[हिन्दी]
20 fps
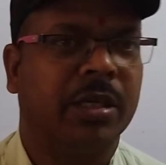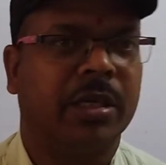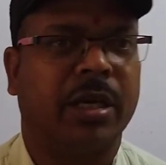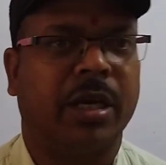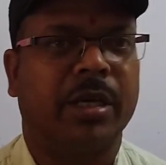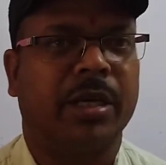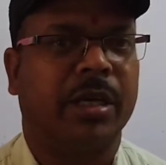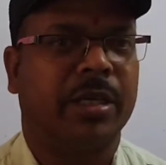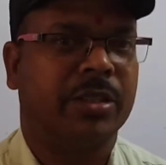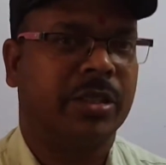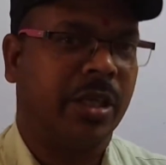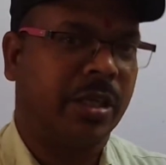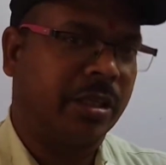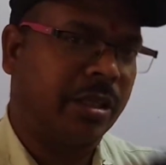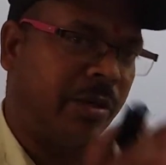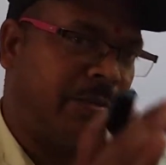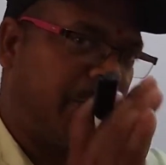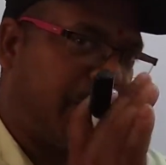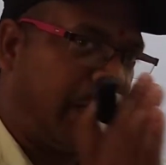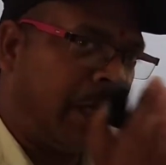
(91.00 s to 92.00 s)
कनेक्शन
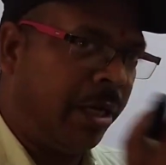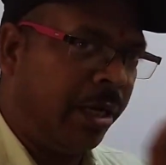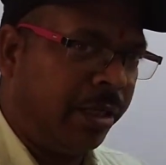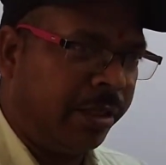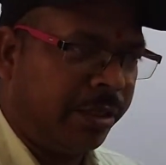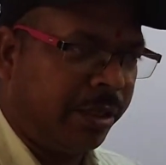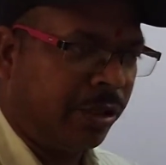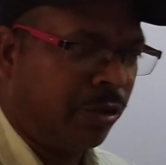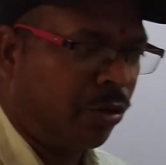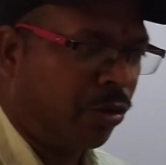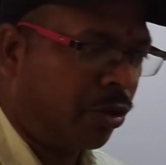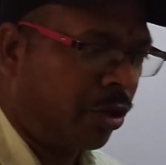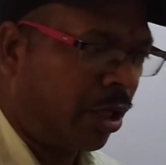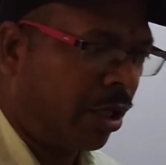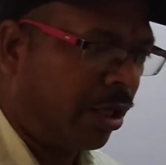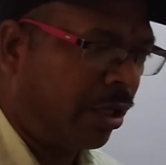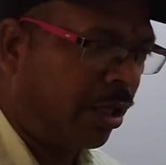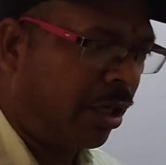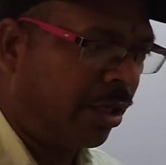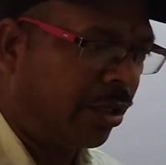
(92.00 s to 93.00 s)
के पहले की
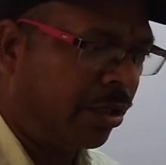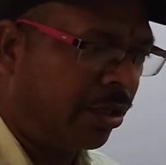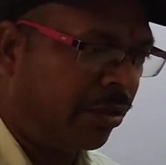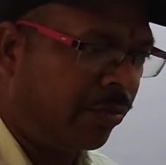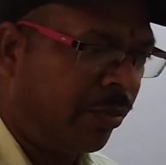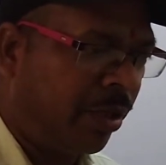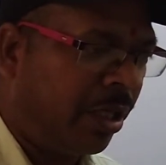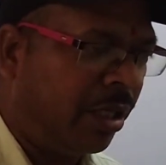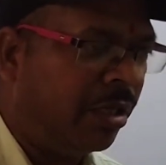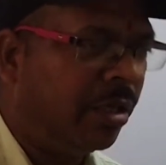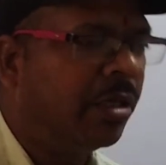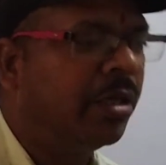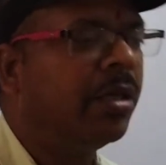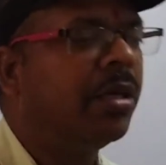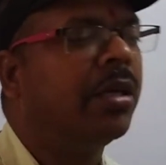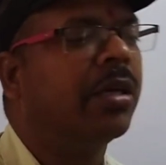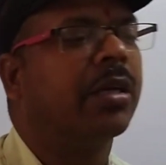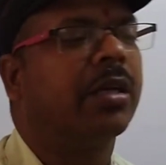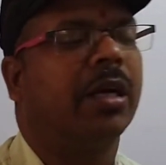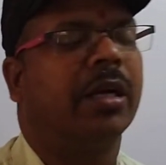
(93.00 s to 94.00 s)
टोटल एनर्जी में
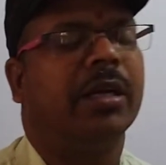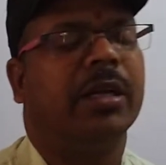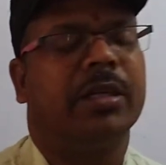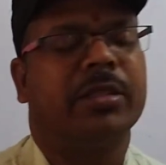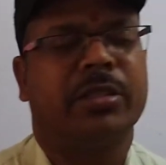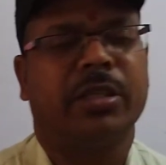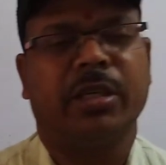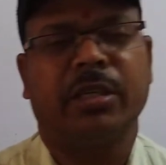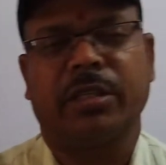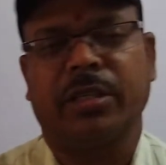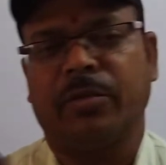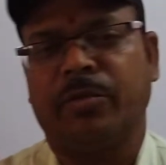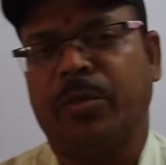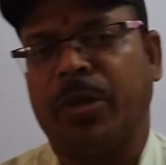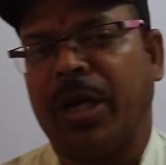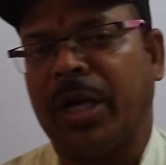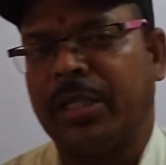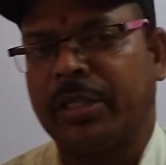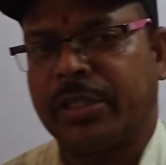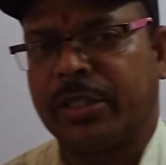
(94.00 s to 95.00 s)
कनेक्शन के
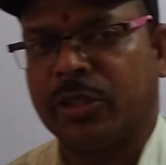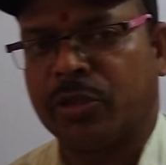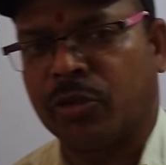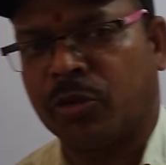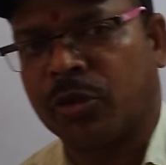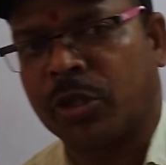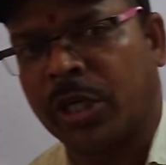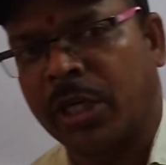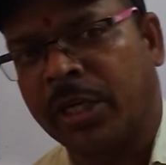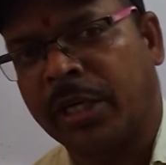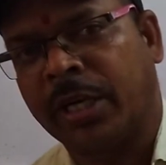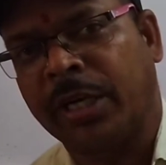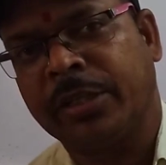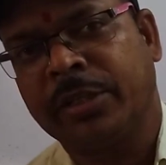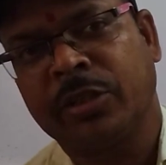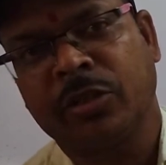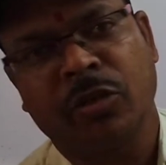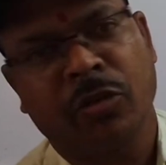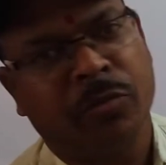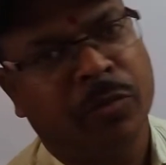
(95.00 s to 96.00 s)
बाद की टोटल
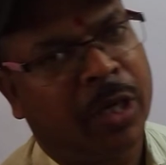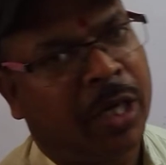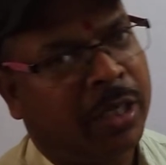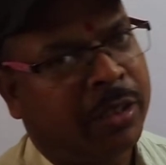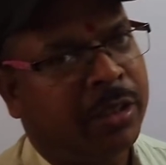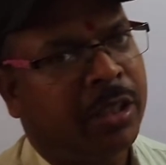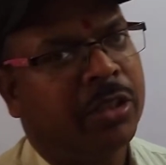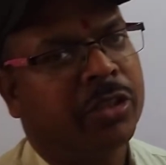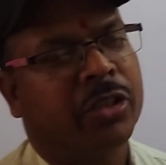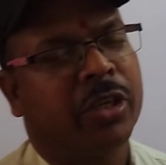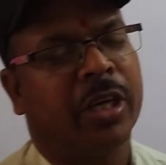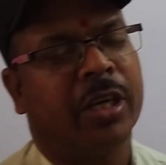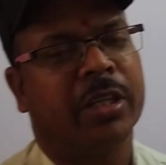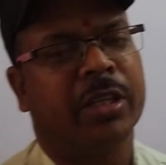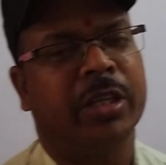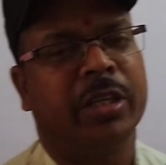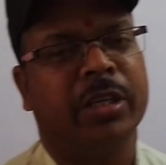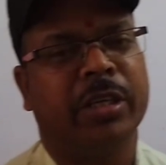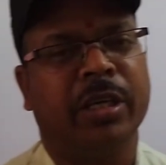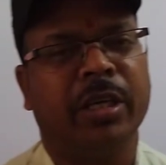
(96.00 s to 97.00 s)
एनर्जी को माइनस कर
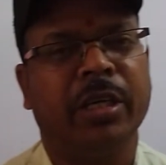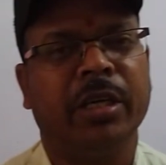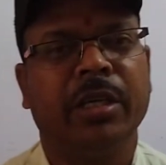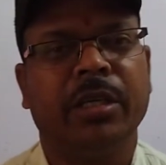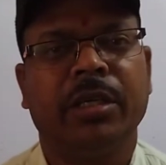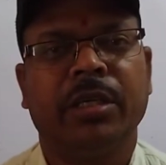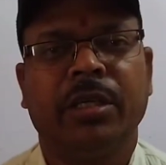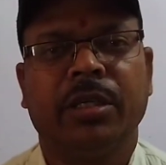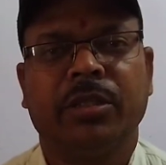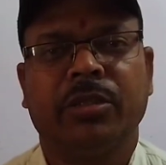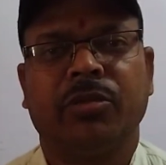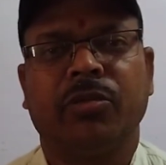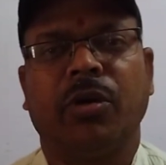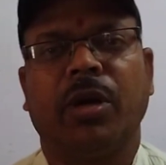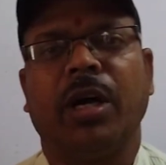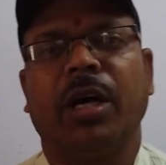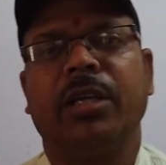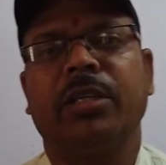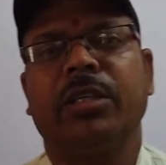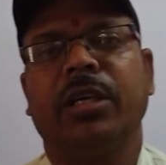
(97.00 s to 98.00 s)
देंगे तो
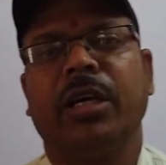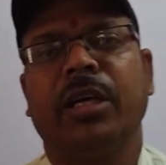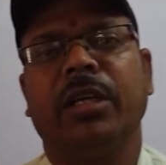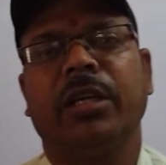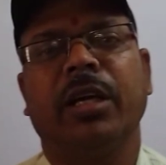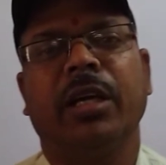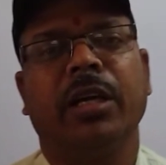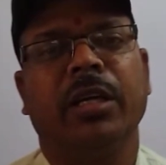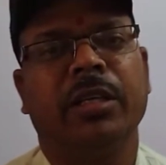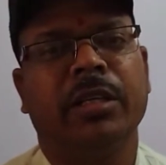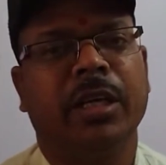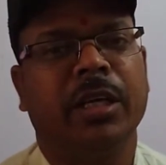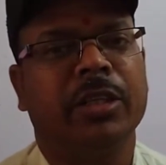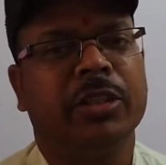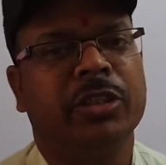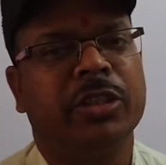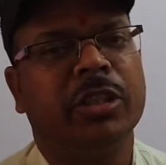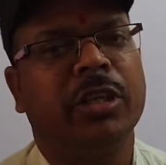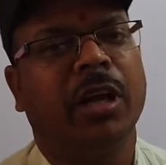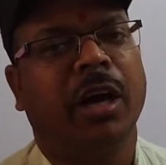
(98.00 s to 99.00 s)
आ जाएगा
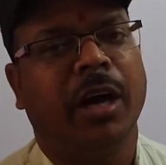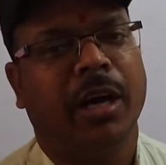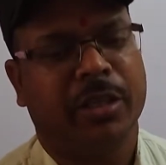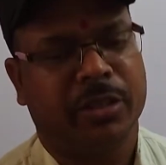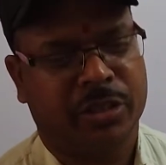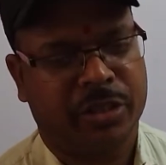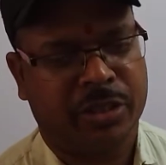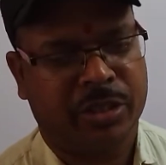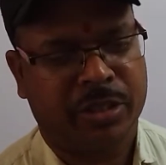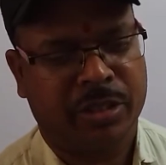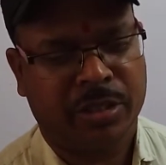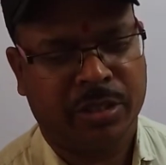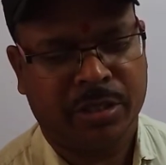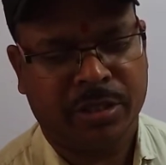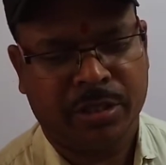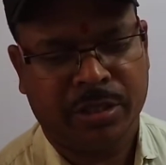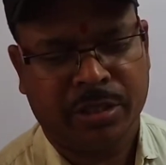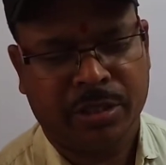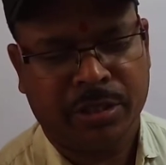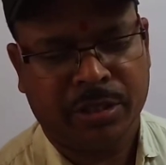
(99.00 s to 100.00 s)
एनर्जी लॉस
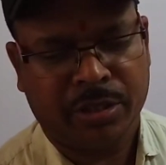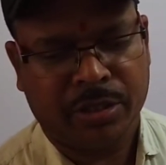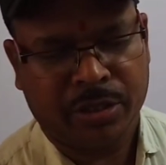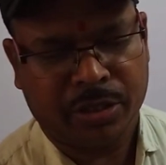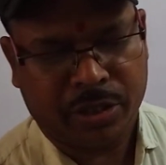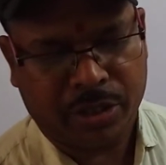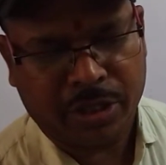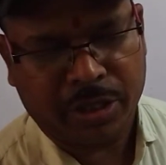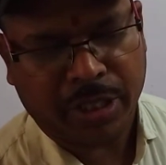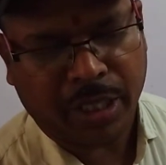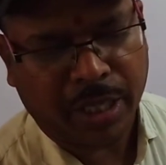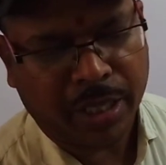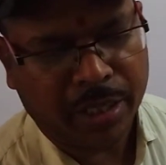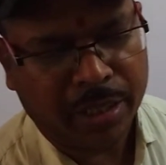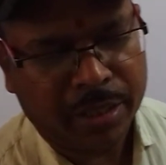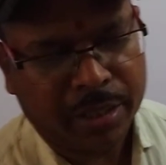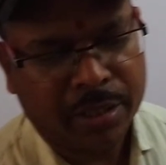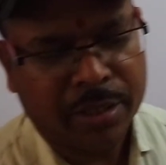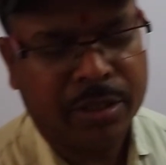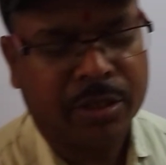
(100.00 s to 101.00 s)
ठीक है
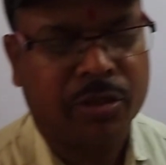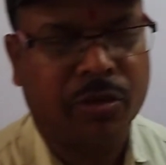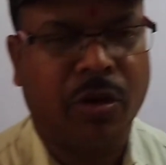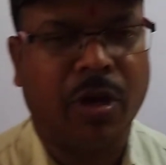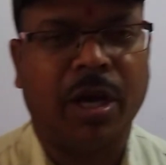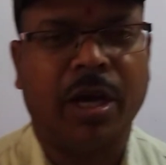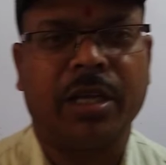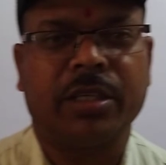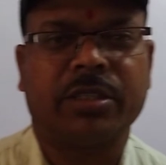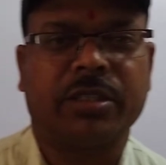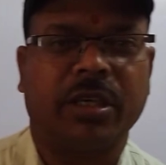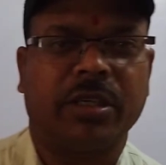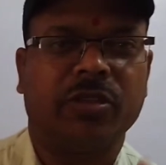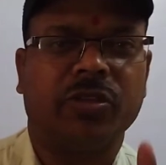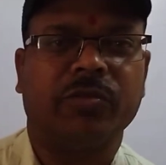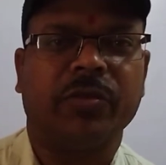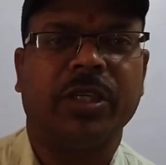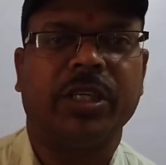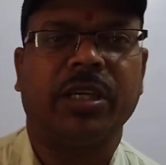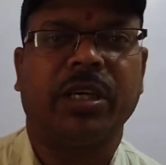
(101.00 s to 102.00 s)
तो आज का
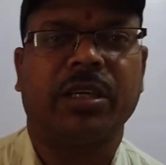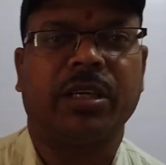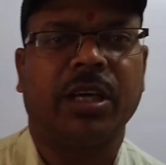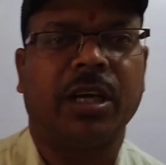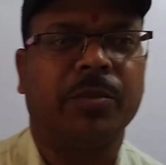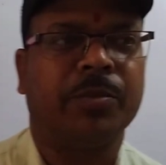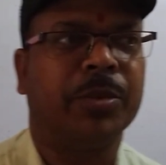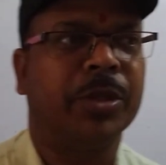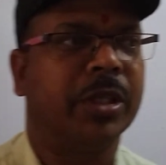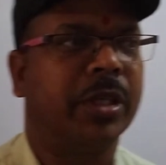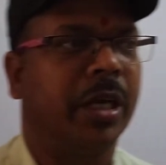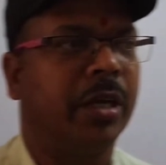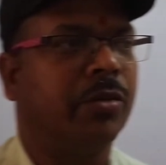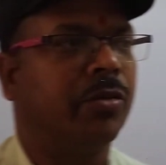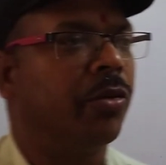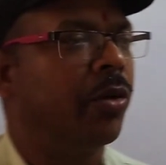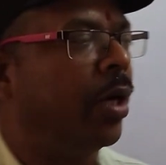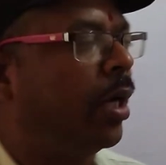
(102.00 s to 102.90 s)
जो मेरा टॉपिक है वो